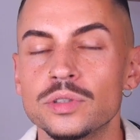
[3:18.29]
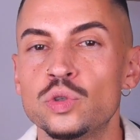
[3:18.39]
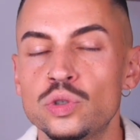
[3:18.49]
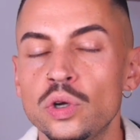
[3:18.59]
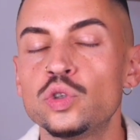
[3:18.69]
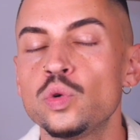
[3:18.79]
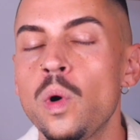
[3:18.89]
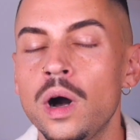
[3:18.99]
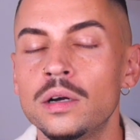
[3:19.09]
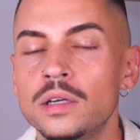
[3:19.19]
Seul
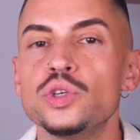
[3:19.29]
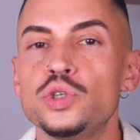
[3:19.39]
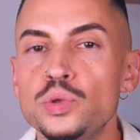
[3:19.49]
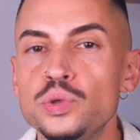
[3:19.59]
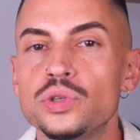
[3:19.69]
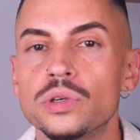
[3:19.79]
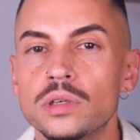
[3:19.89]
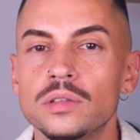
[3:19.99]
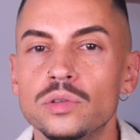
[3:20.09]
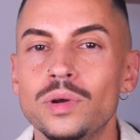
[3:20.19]
toi juge
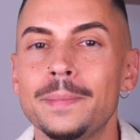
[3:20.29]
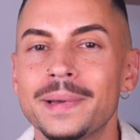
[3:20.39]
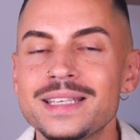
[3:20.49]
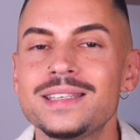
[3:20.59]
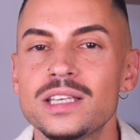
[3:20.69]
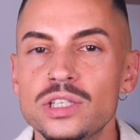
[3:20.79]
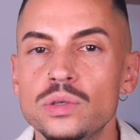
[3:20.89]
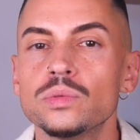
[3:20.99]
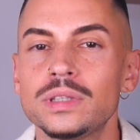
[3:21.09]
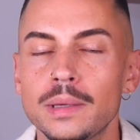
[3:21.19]
de
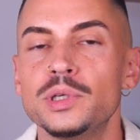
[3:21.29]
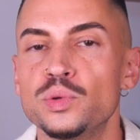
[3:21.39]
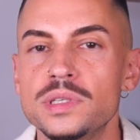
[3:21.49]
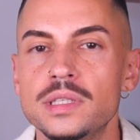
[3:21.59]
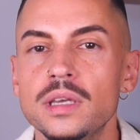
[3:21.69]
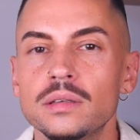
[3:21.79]
l'appréciation de ta pilosité.